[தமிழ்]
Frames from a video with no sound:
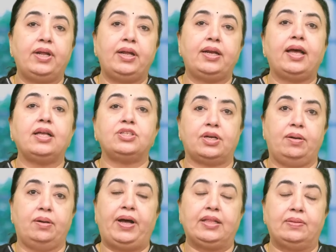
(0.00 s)
நேச்சுரல்
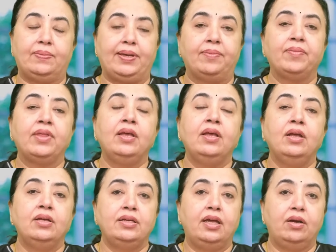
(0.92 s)
பாத்வே
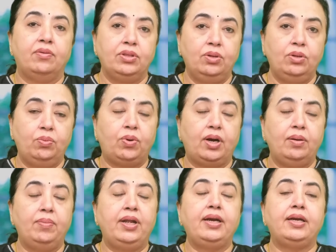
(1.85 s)
நீங்க வந்து ஒன்
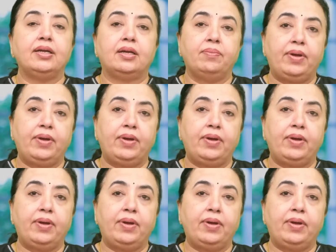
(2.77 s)
மினிட்டுக்கு மேல